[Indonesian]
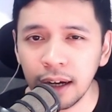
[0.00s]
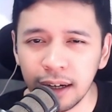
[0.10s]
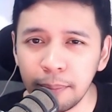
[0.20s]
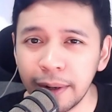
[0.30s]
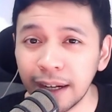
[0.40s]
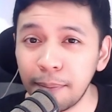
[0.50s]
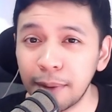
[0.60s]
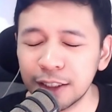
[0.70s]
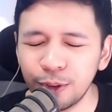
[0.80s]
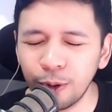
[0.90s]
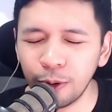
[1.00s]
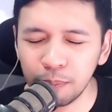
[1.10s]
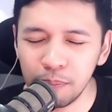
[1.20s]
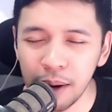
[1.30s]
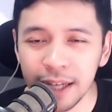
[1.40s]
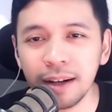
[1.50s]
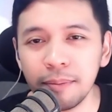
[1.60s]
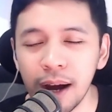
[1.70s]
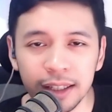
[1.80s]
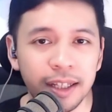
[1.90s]
karena mereka pasti download banyak
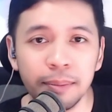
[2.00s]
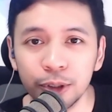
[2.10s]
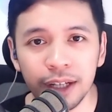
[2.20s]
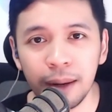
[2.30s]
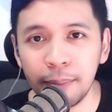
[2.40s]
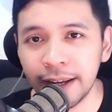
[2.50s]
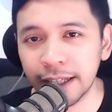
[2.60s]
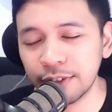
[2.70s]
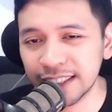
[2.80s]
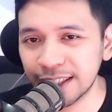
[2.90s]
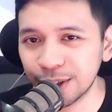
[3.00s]
banget demo selama Next Fest